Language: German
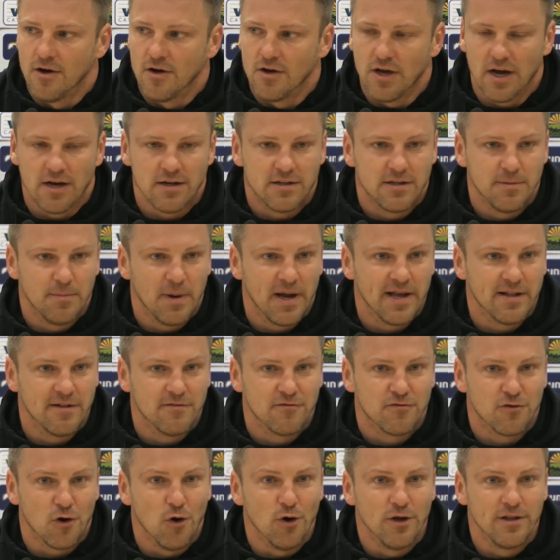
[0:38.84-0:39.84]
ja, die
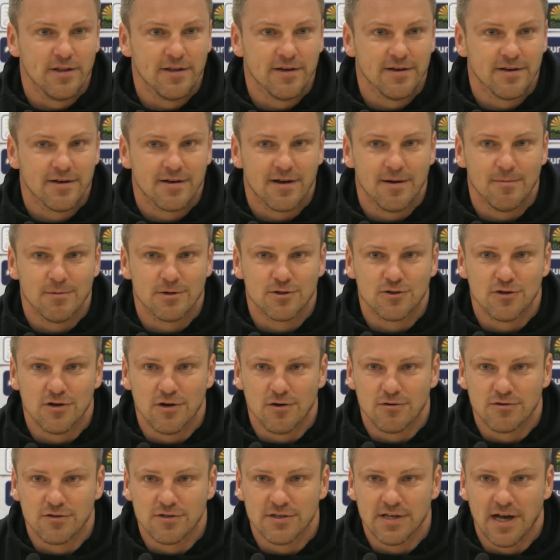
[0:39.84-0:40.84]
beiden Freunde, kann man schon
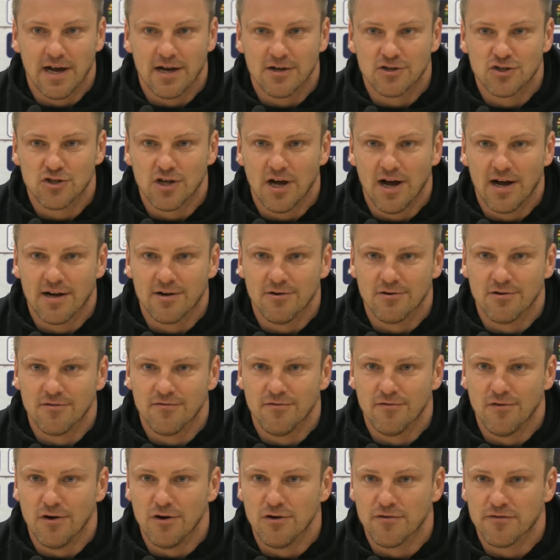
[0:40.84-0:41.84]
auch so sagen, Starke
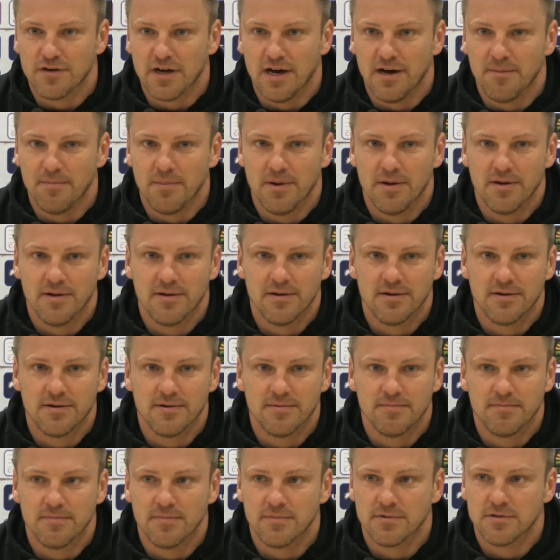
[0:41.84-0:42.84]
und Wolfram,
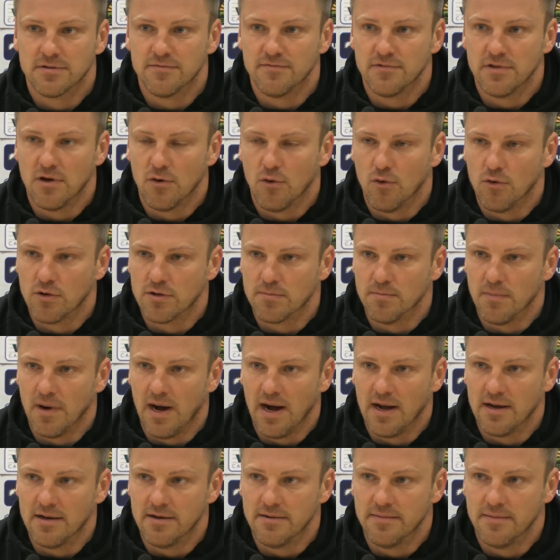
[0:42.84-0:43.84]
ähm, zum wiederholten
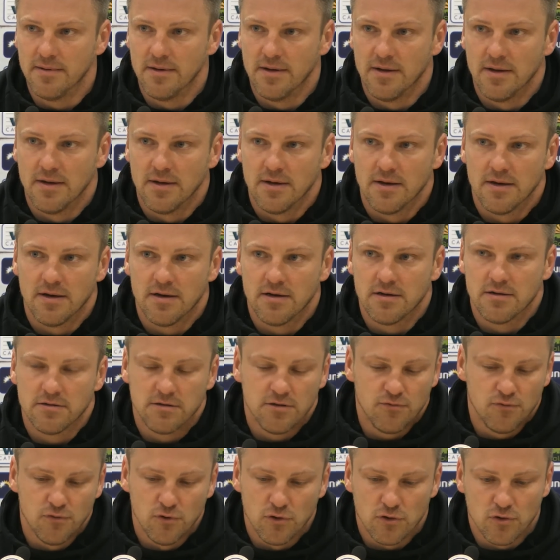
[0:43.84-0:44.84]
Male äh,
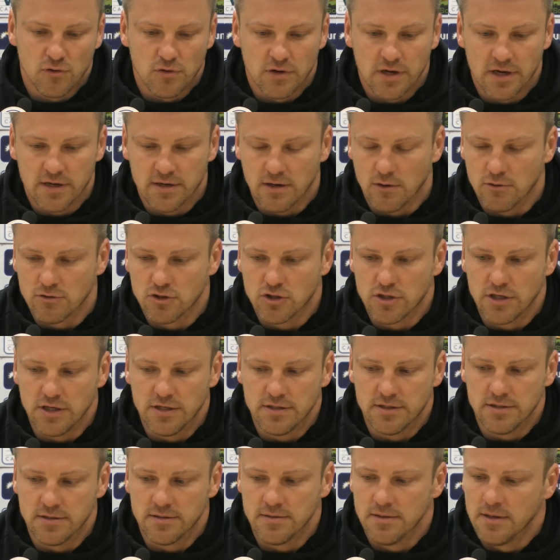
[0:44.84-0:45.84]
die Führung
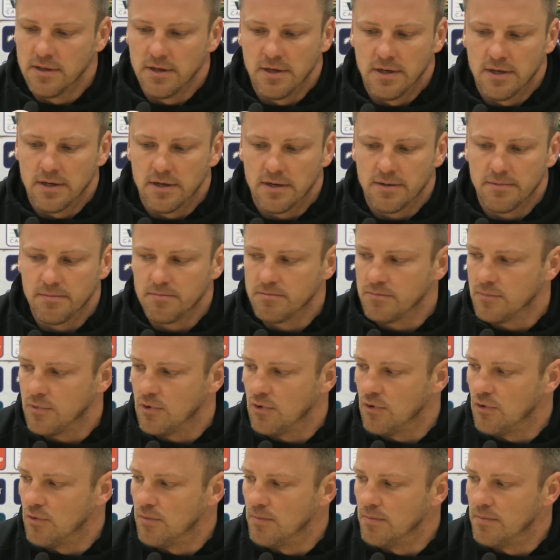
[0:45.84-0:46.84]
herausschießen, ähm,
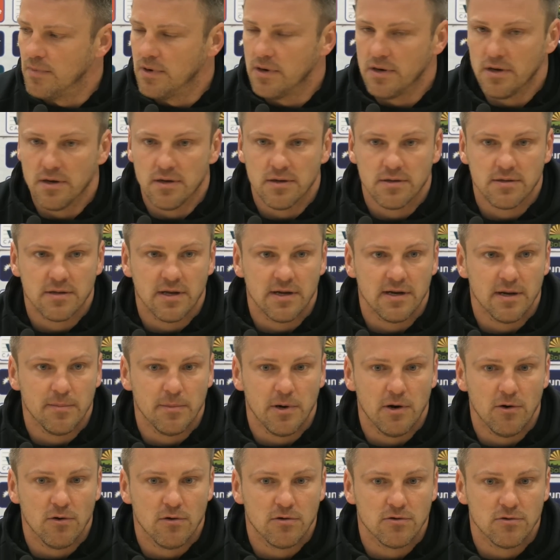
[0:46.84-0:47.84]
um äh, dann
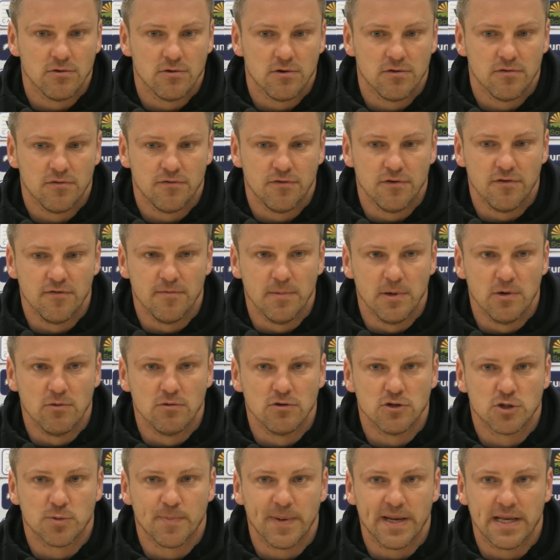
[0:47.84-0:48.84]
aber auch nur fünf
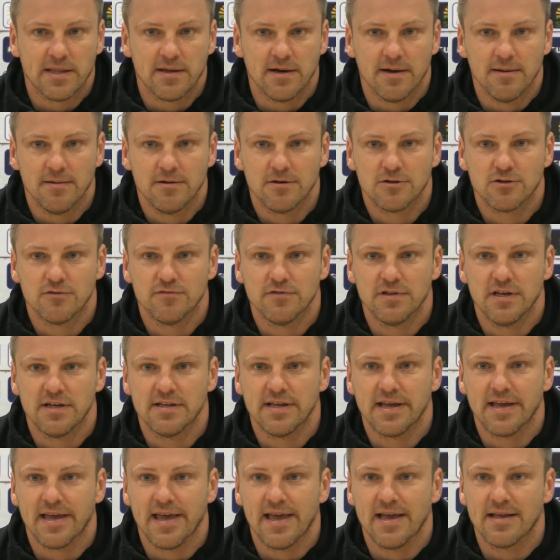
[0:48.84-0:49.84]
Minuten später schon wieder
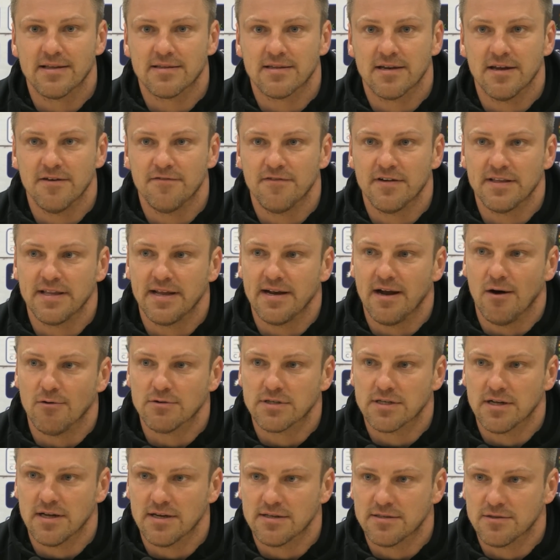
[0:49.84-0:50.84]
den Gegentreffer, den
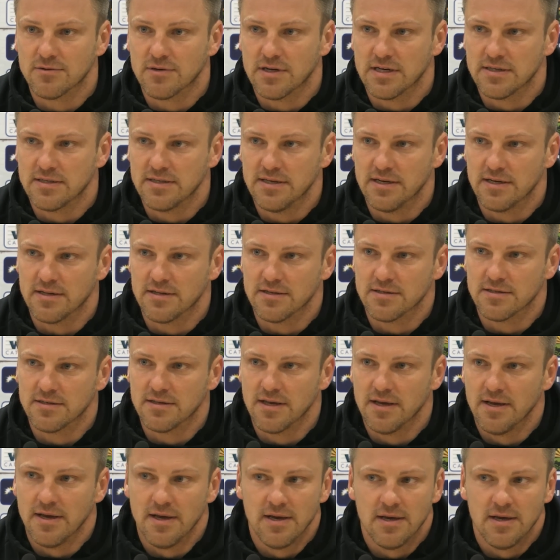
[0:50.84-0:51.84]
Ausgleich zu kassieren. Das